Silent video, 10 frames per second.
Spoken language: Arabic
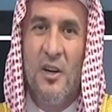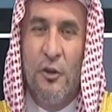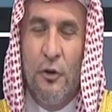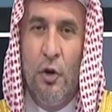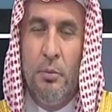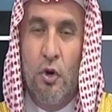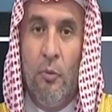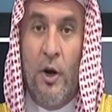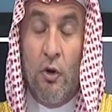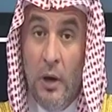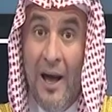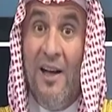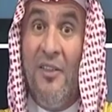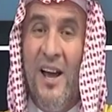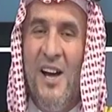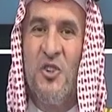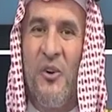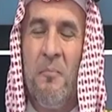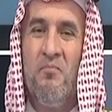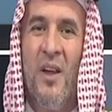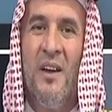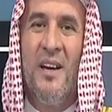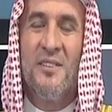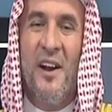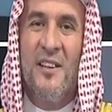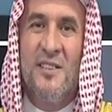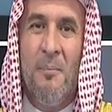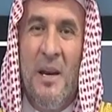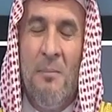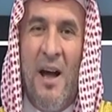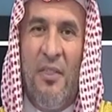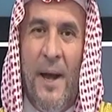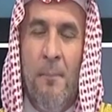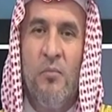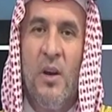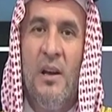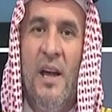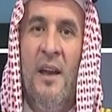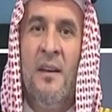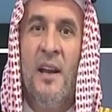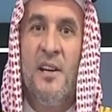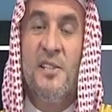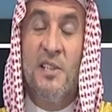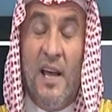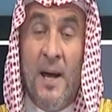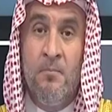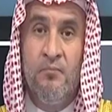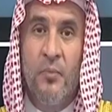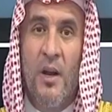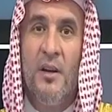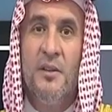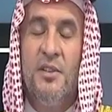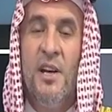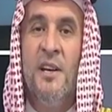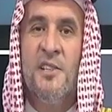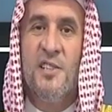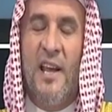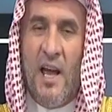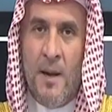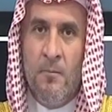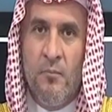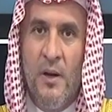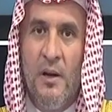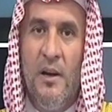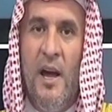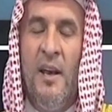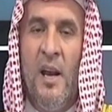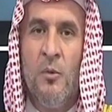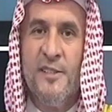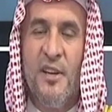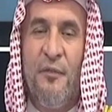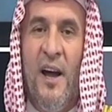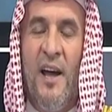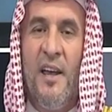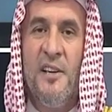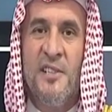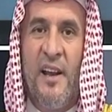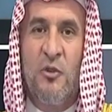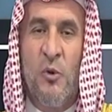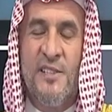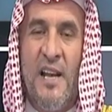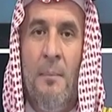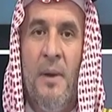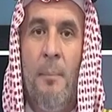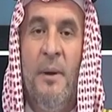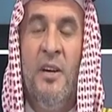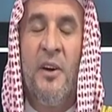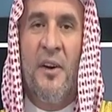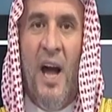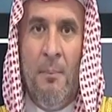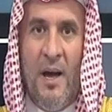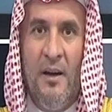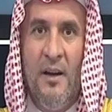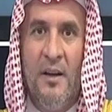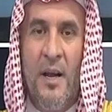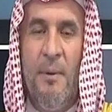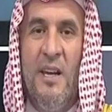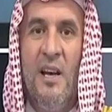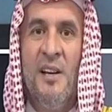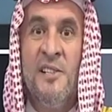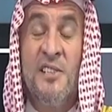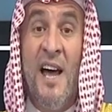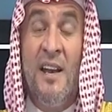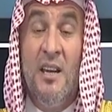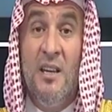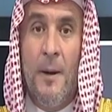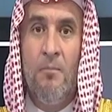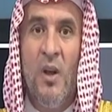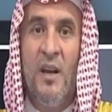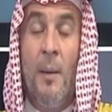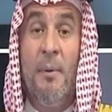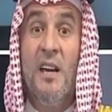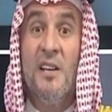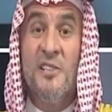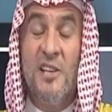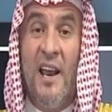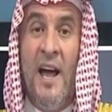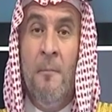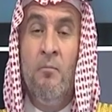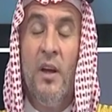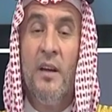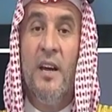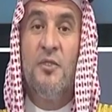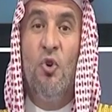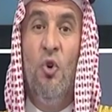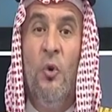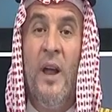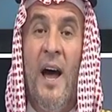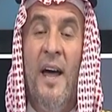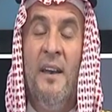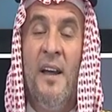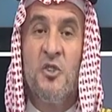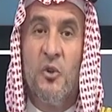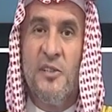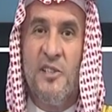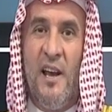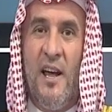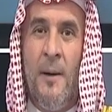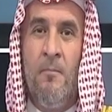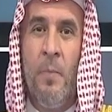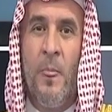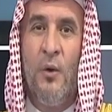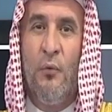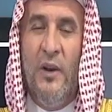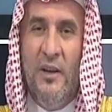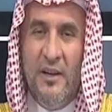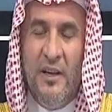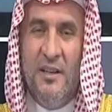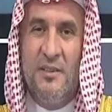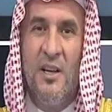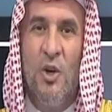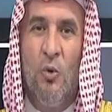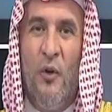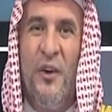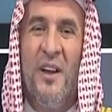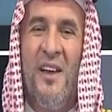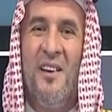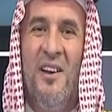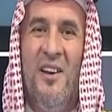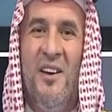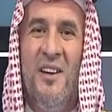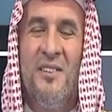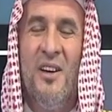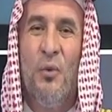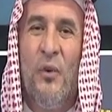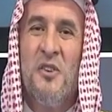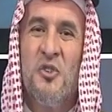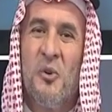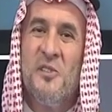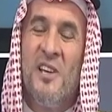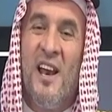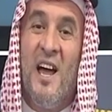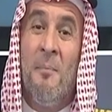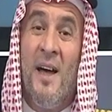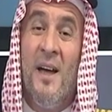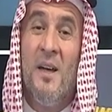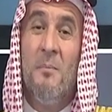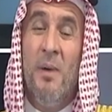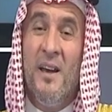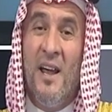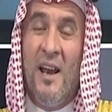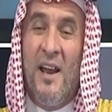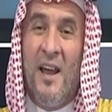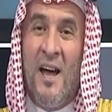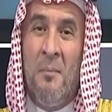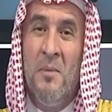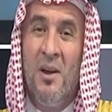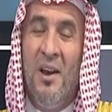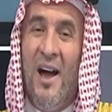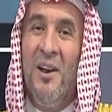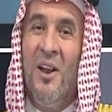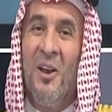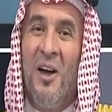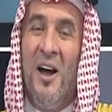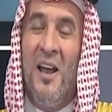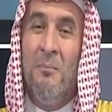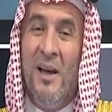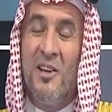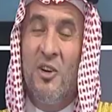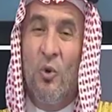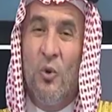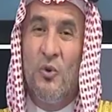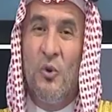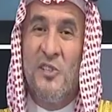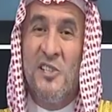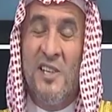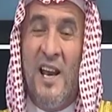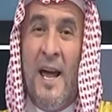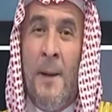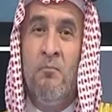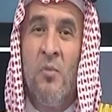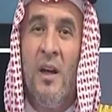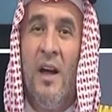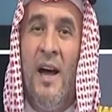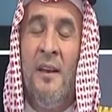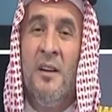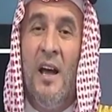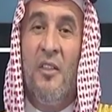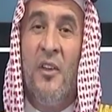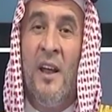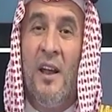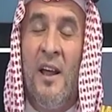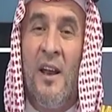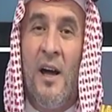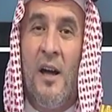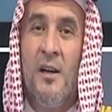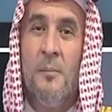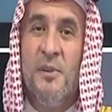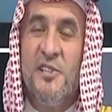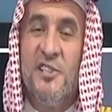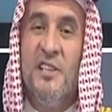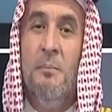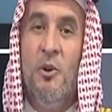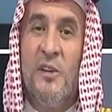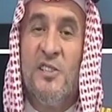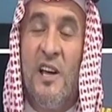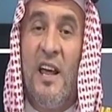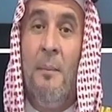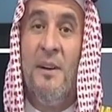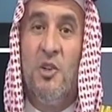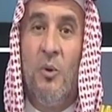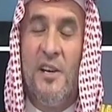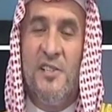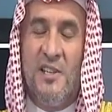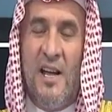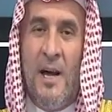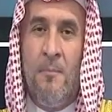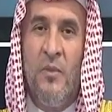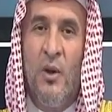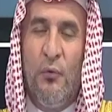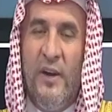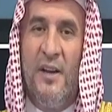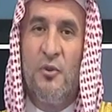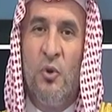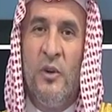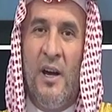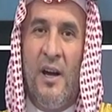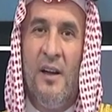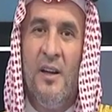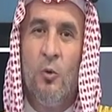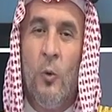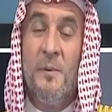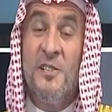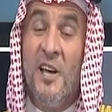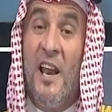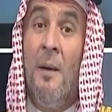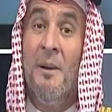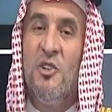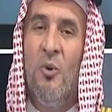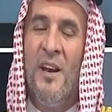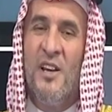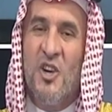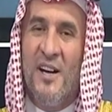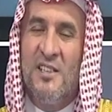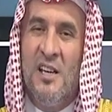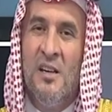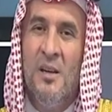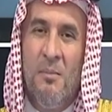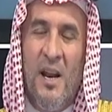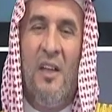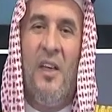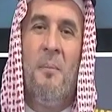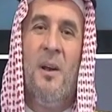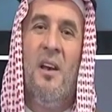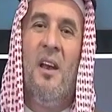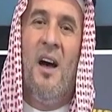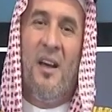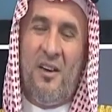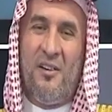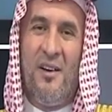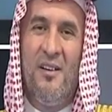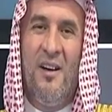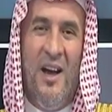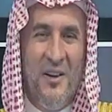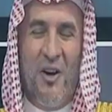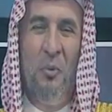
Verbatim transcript: ذنوبكما كل هذا الأجر يترتب لماذا؟ لأن الإسلام دين السلام لأن المصطفى عليه الصلاة والسلام نبي الرحمة نبي الإنسانية نبي السلام يدعونا أن ننشر السلام في العيد وفي غير العيد فانشروا السلام بين الأنام لعل الله الملك القدوس السلام أن يأذن لنا بالسلم والسلامة والإسلام في الدنيا وبالسلامة والنجاة من عذاب الآخرة حياكم